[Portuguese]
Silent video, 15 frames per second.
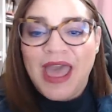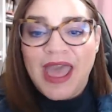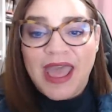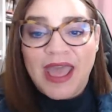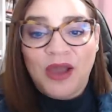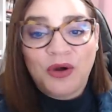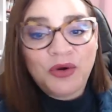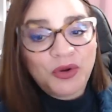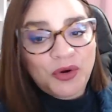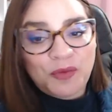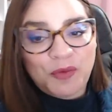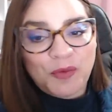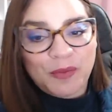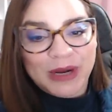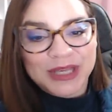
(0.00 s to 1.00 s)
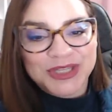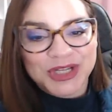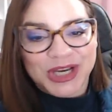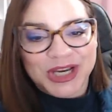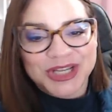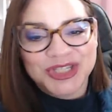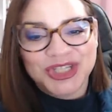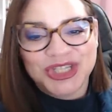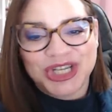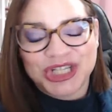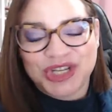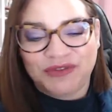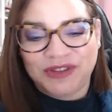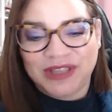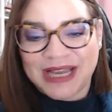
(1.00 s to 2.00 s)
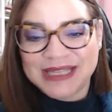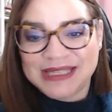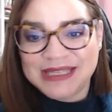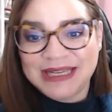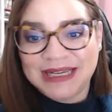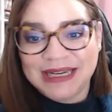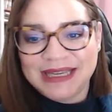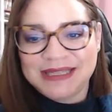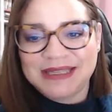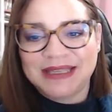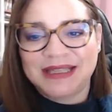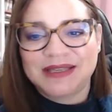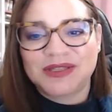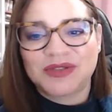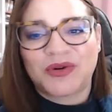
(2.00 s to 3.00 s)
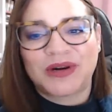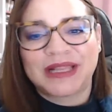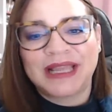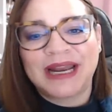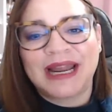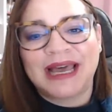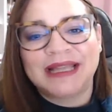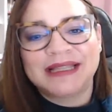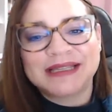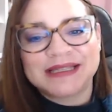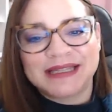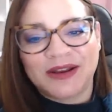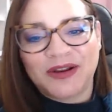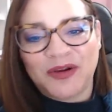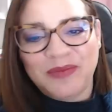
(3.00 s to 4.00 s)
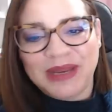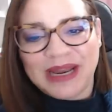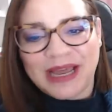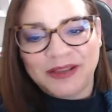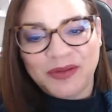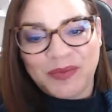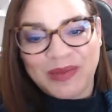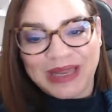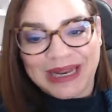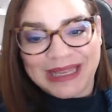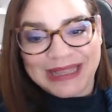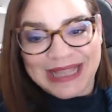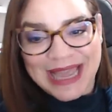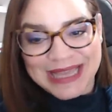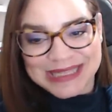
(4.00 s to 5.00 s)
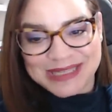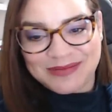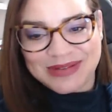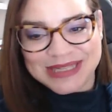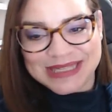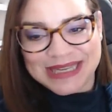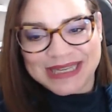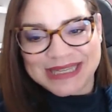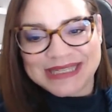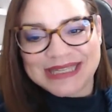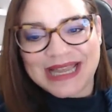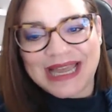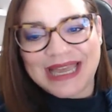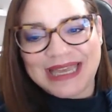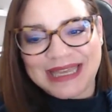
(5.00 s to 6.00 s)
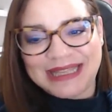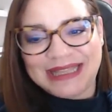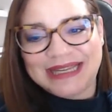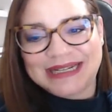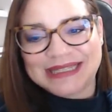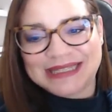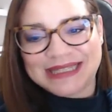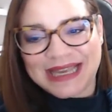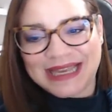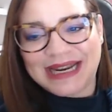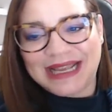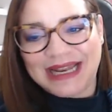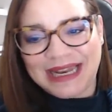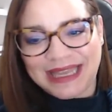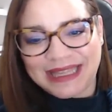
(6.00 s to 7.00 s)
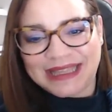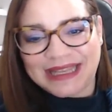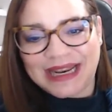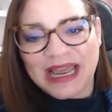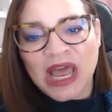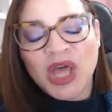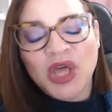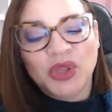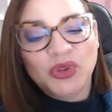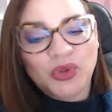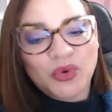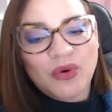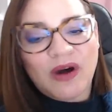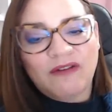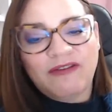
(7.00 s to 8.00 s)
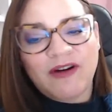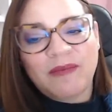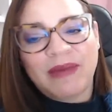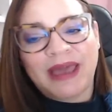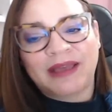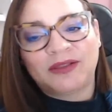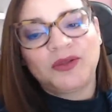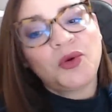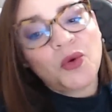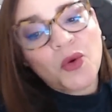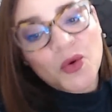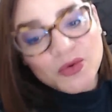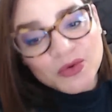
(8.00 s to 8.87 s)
É o grupo praticante de atividade atividades ilícitas coordenadas denominado pela 16ª e terceira letra do alfabeto, com